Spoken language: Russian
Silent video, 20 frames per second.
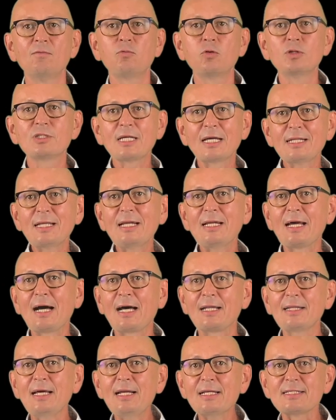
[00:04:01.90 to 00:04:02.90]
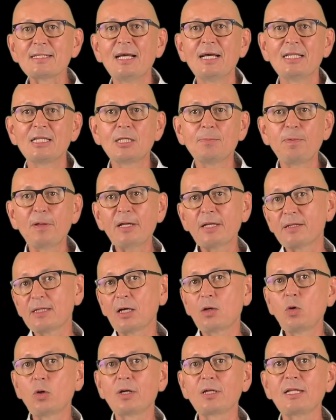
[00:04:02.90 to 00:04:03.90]
Функциональный анализ дополняет
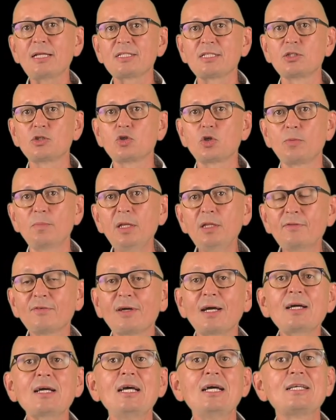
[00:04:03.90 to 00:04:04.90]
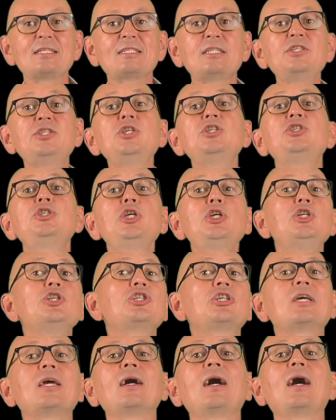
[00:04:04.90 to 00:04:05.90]
такой класс инструментов, как статистический